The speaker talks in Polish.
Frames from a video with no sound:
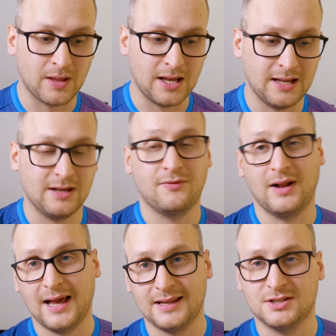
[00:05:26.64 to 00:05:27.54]
E,
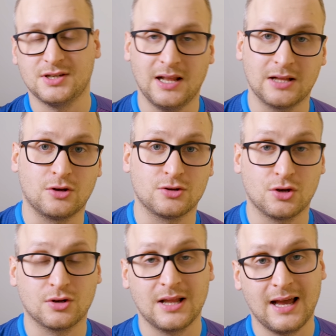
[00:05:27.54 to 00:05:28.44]
chwalenie się, ile to
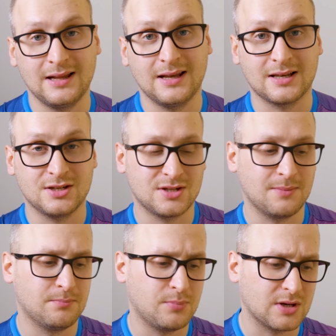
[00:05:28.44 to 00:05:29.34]
osiągnęli, jakieś
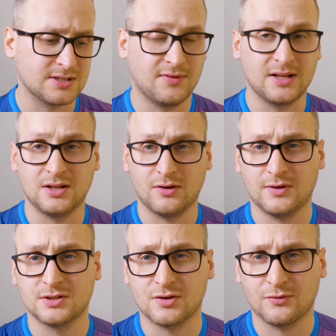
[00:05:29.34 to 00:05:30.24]
tam pokazywanie
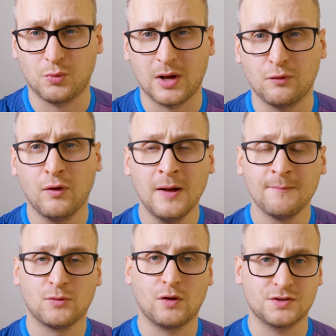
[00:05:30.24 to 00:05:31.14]
nowych software'ów,
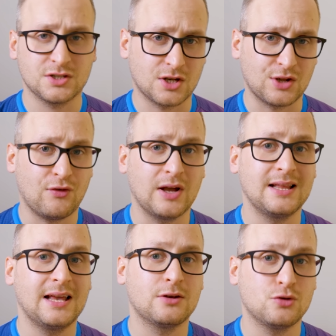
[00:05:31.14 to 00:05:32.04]
to wszystko jest
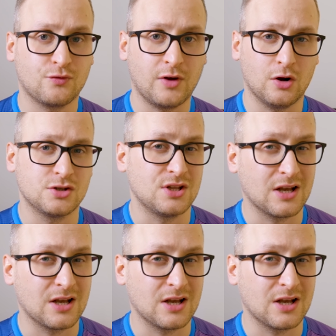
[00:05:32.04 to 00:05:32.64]
fajne, jak już wychodzi.